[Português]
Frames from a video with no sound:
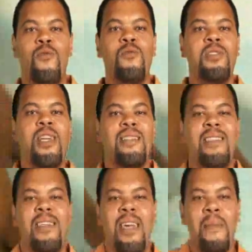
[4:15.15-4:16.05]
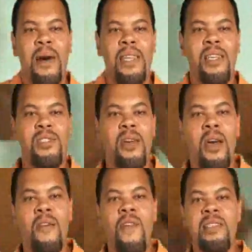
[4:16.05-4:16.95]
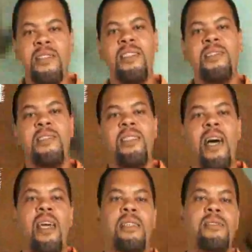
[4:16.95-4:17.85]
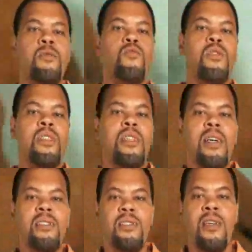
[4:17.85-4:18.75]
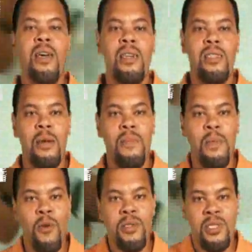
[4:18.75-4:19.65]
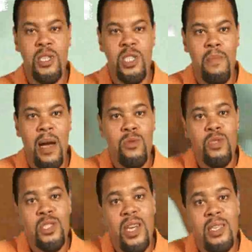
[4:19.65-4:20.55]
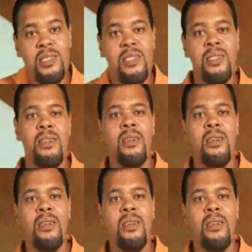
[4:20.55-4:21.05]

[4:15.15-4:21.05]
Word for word: consiga aderir à parede, faz-se necessária a ação do ligante, que também pode ser chamado de resina.